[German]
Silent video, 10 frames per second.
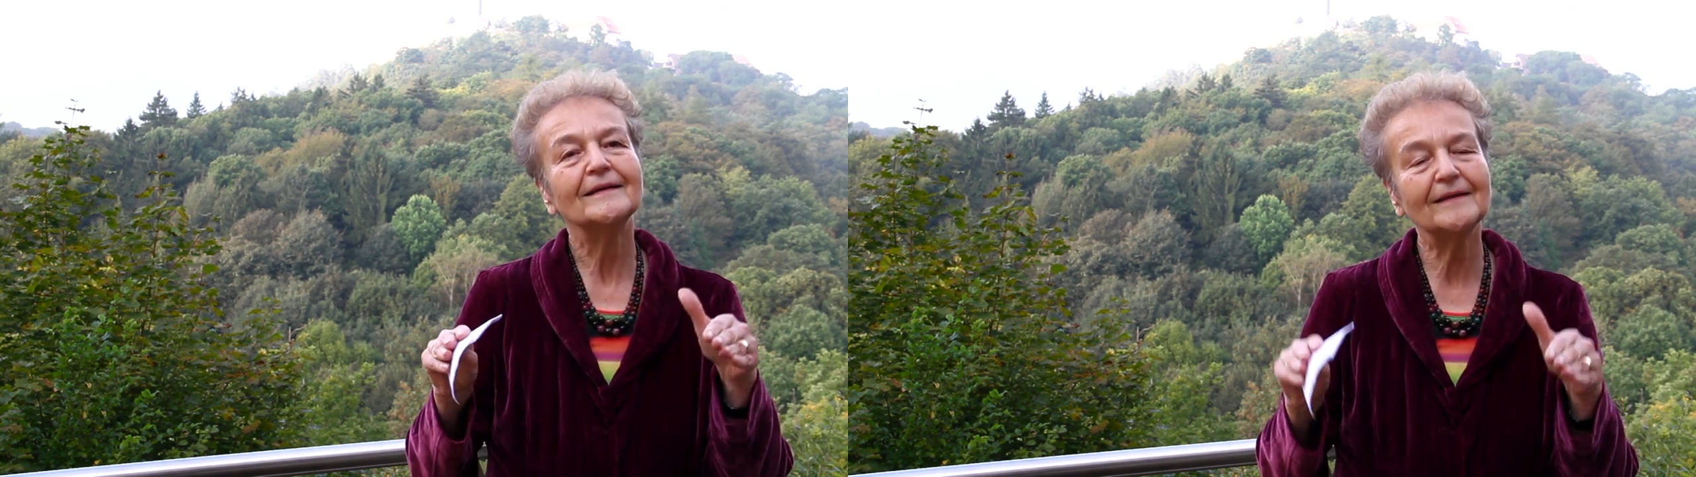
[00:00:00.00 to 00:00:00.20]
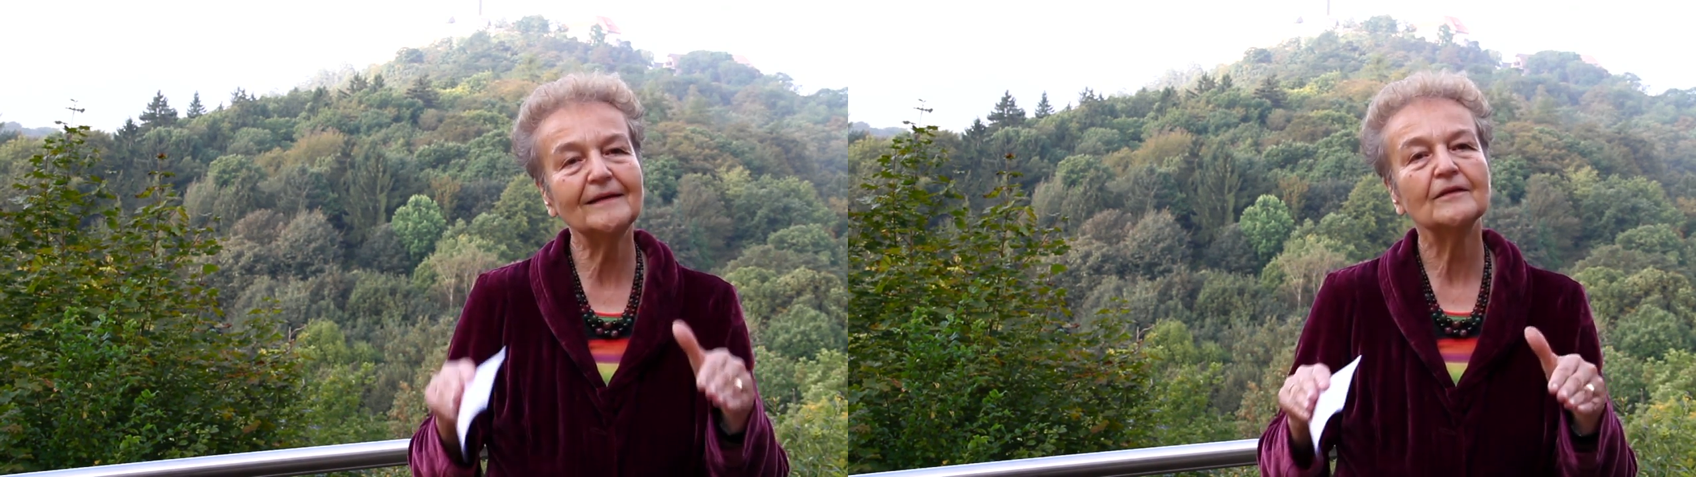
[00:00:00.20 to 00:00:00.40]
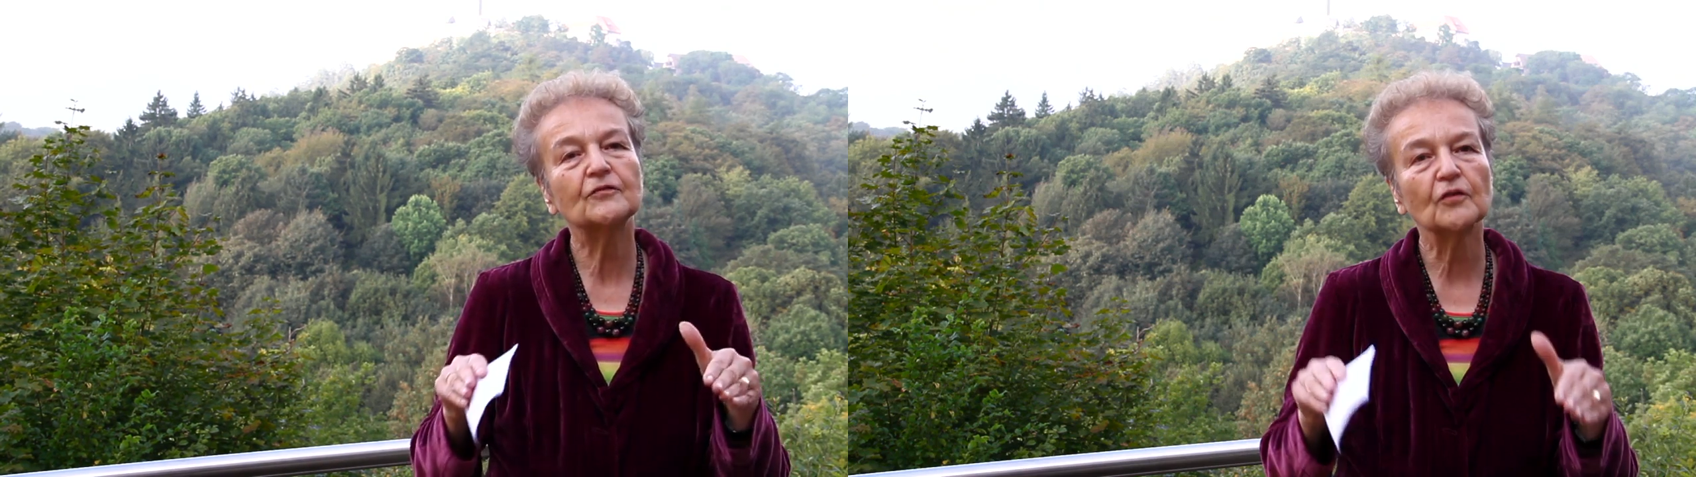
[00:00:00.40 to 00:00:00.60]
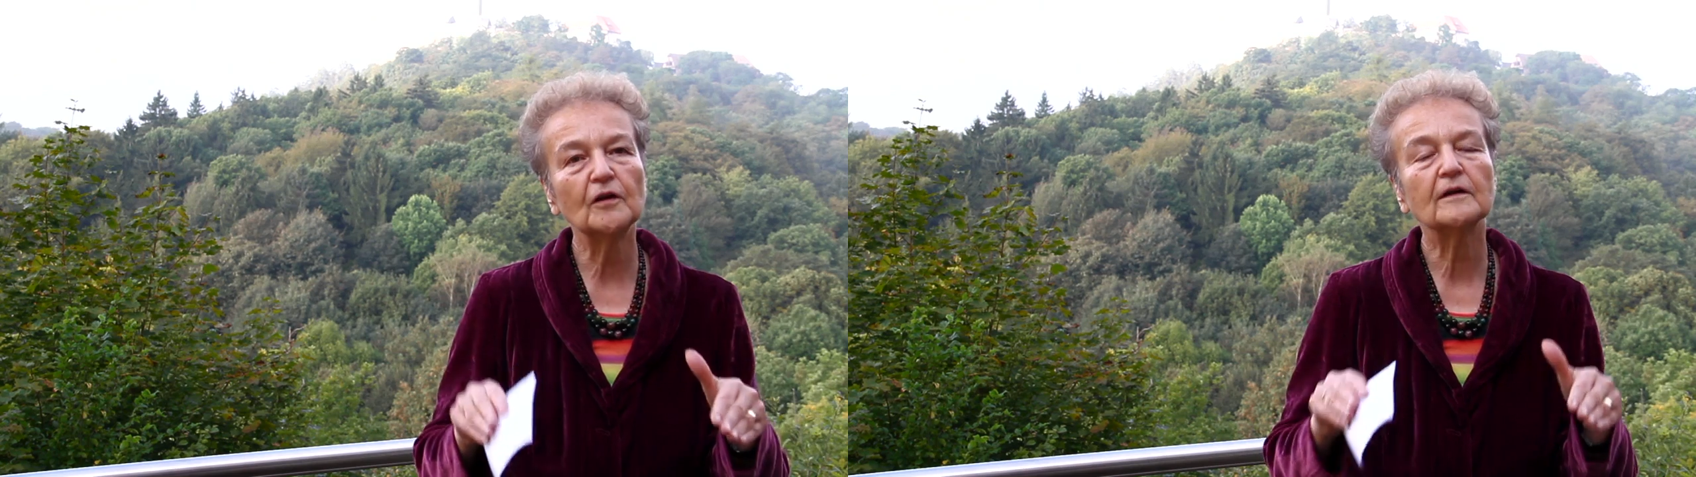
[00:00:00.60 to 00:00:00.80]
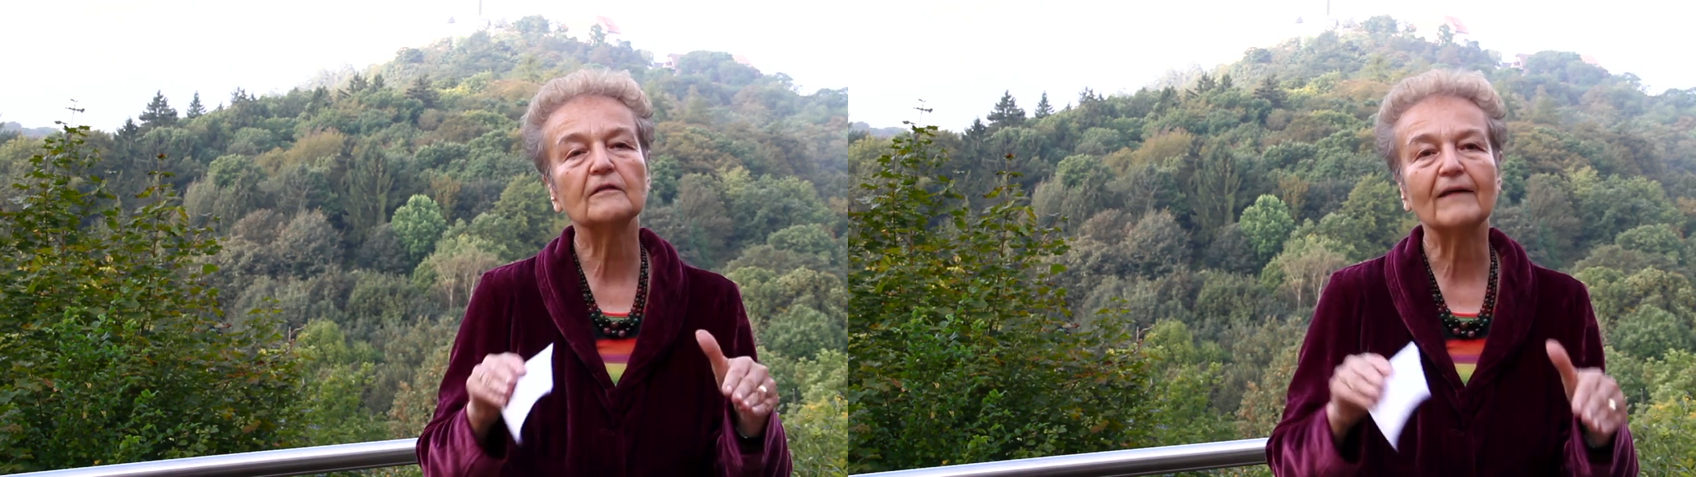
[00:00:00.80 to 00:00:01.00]
die soll
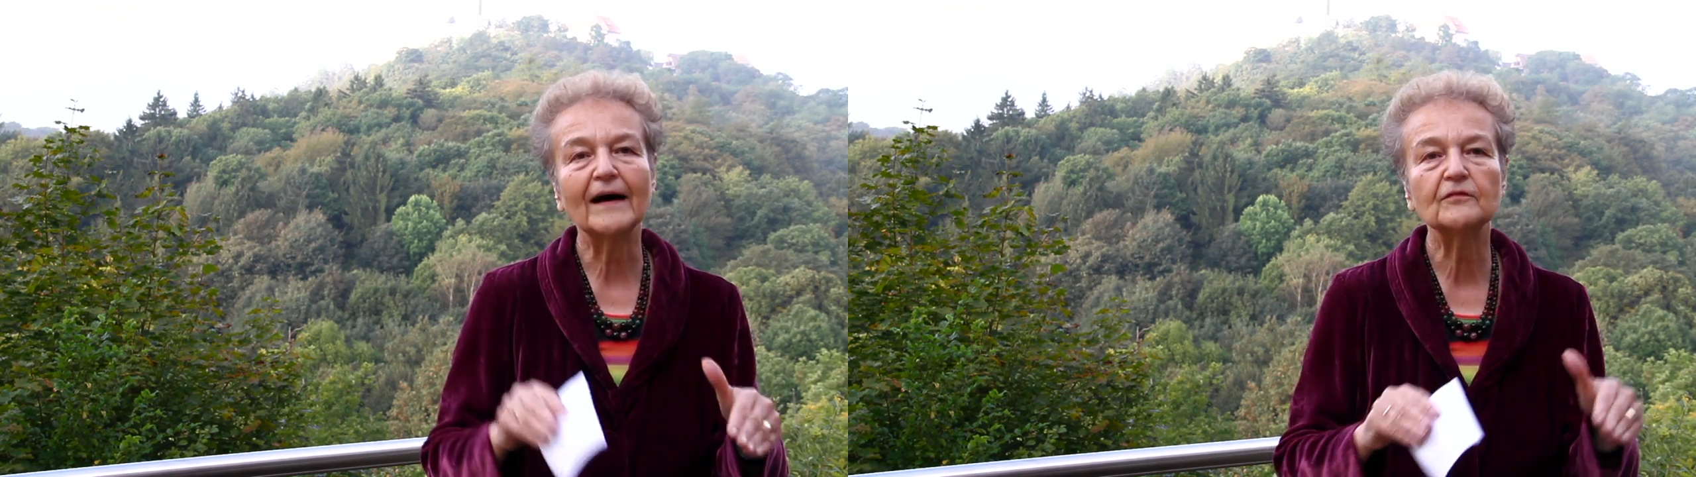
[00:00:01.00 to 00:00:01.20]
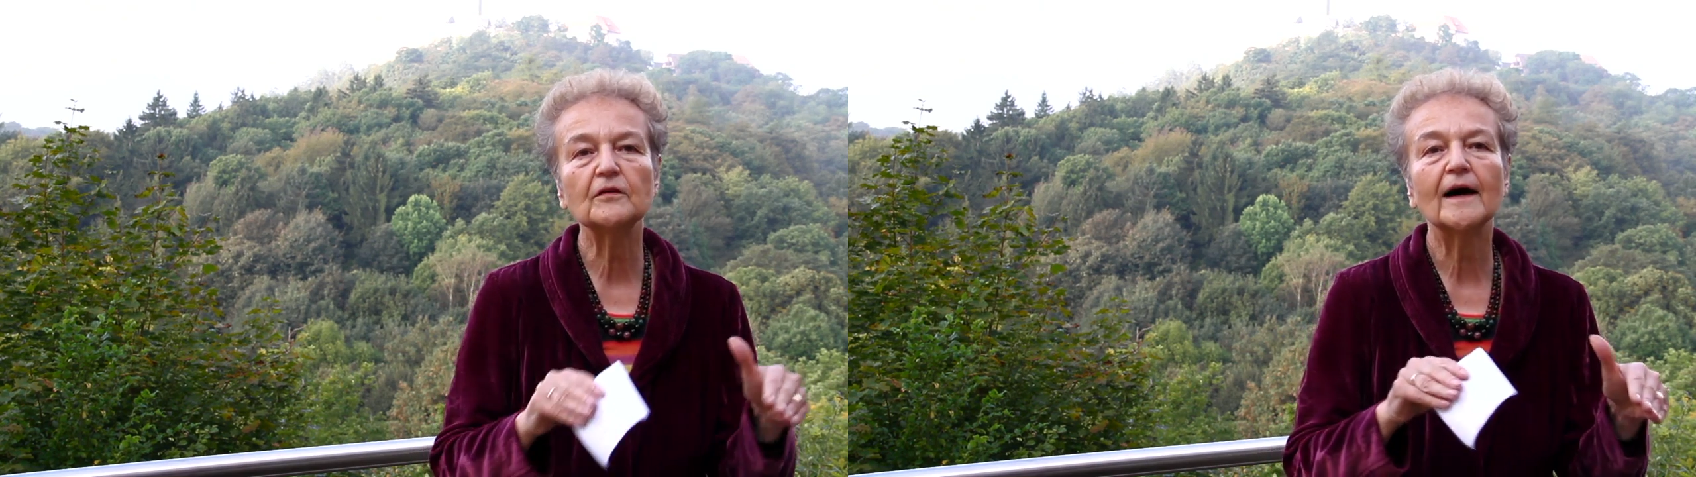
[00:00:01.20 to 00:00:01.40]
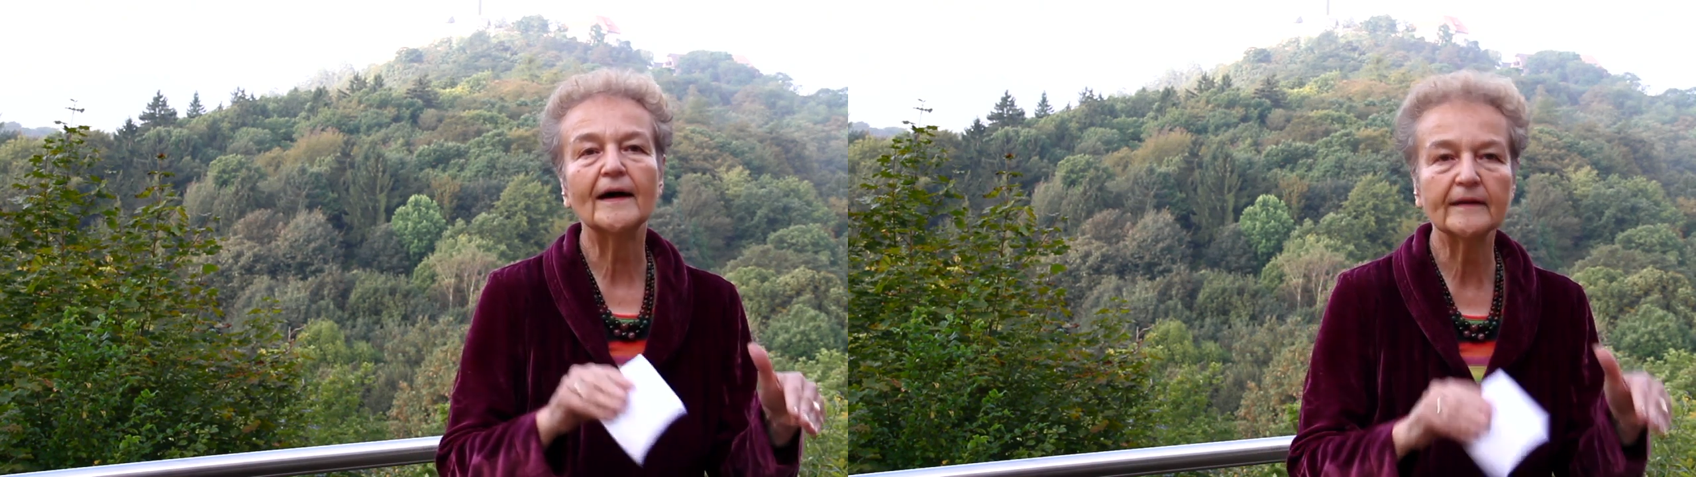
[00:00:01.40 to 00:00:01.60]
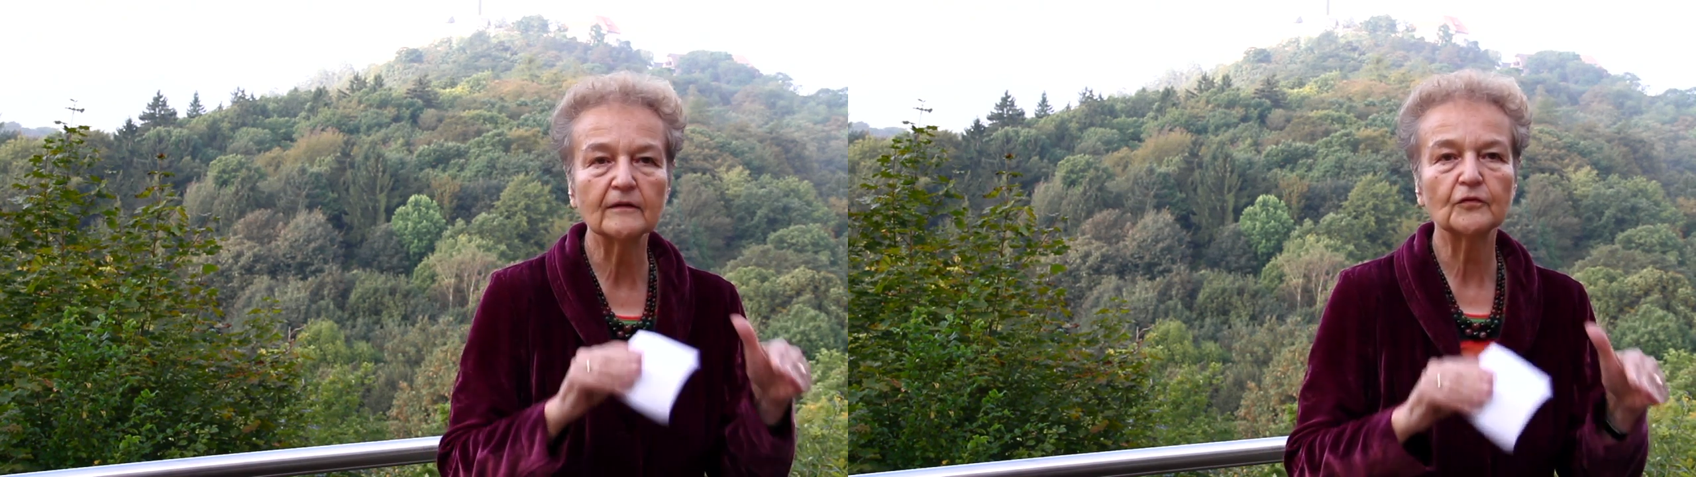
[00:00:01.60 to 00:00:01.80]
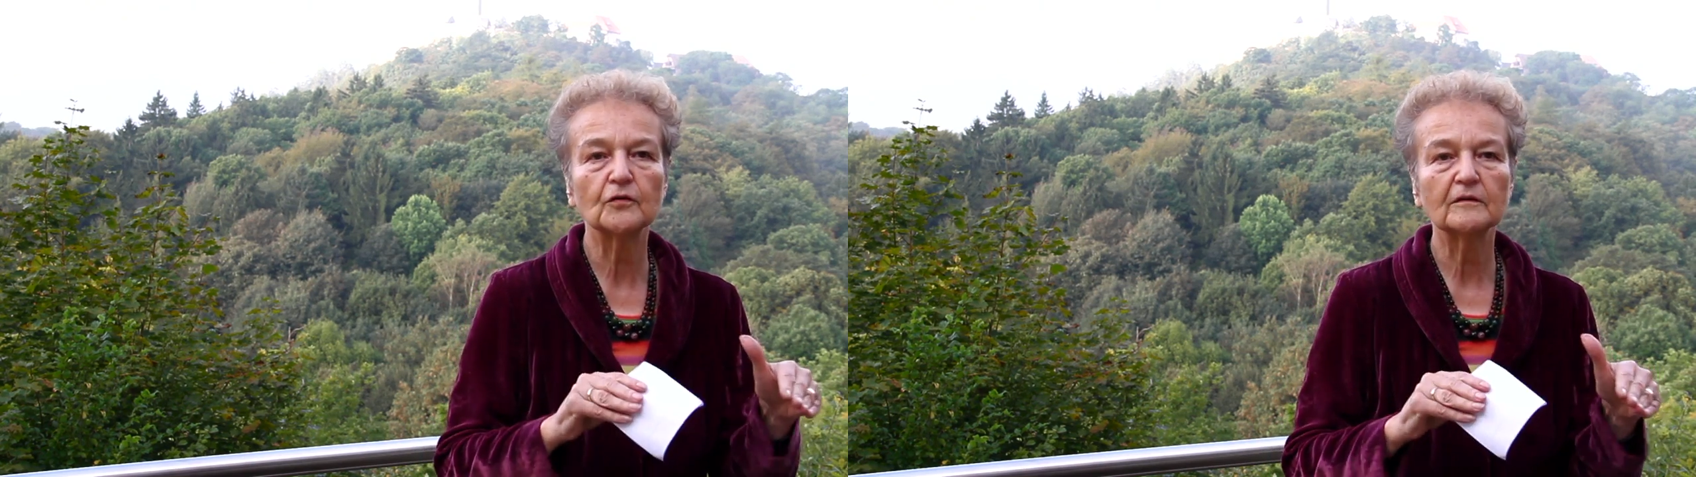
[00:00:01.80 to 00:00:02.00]
quasi
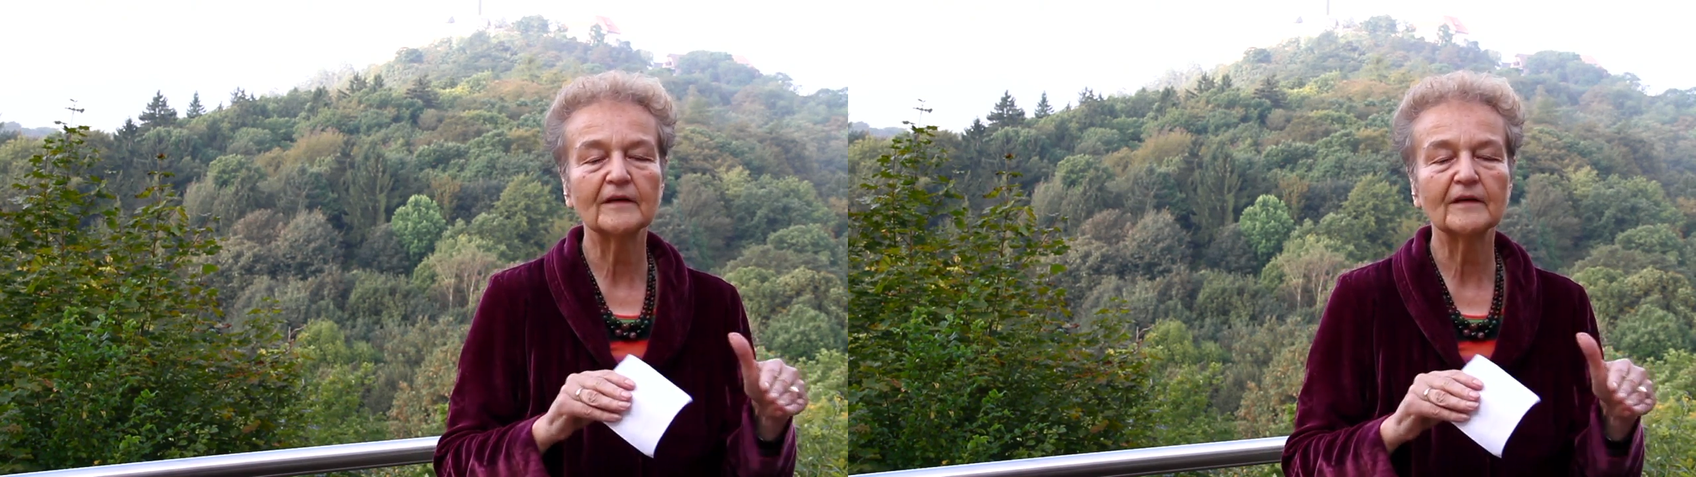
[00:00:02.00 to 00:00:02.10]
eingefroren